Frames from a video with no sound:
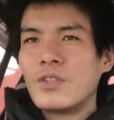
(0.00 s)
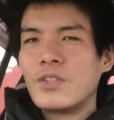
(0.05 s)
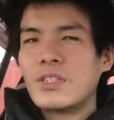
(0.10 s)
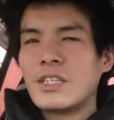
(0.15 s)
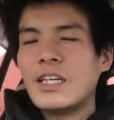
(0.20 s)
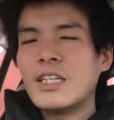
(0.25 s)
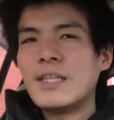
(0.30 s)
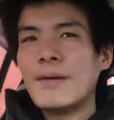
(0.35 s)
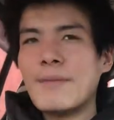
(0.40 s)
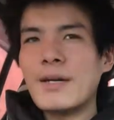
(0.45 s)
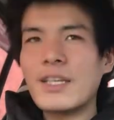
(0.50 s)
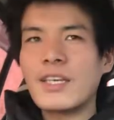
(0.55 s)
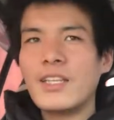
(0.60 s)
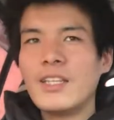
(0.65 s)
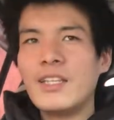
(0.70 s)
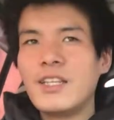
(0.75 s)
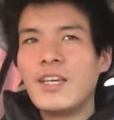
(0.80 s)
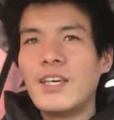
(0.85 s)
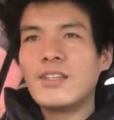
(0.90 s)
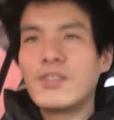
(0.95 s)
埼玉
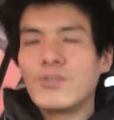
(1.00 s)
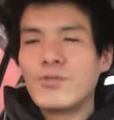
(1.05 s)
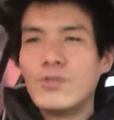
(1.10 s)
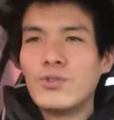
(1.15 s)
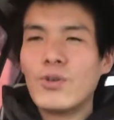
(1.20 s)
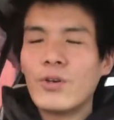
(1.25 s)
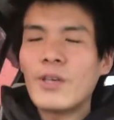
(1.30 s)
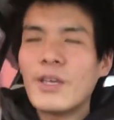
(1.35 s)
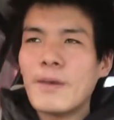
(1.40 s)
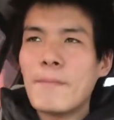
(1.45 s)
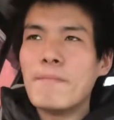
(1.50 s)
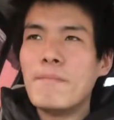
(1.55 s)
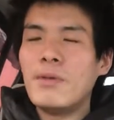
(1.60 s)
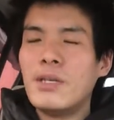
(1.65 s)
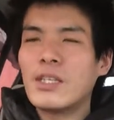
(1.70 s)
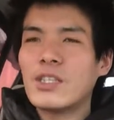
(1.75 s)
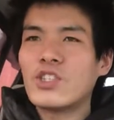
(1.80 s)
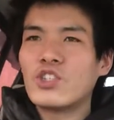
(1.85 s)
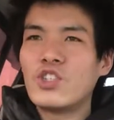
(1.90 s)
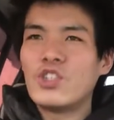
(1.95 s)
県でそのうどん県目
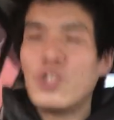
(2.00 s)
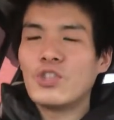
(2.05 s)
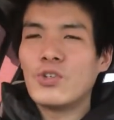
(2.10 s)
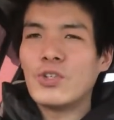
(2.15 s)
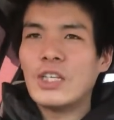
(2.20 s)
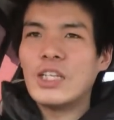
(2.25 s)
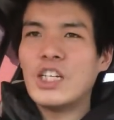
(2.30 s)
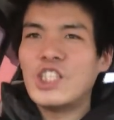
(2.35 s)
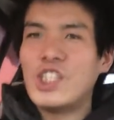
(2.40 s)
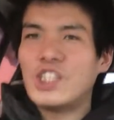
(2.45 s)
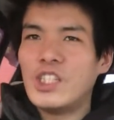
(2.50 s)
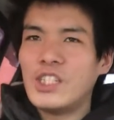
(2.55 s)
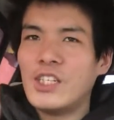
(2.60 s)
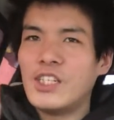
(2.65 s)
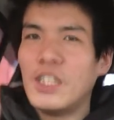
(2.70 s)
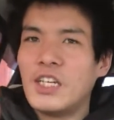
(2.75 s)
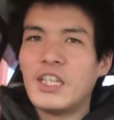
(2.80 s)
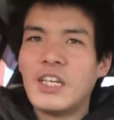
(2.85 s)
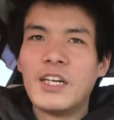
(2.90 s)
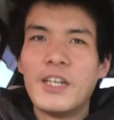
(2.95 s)
指す必要ない
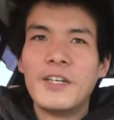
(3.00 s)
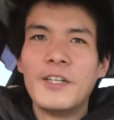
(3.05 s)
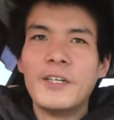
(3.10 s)
し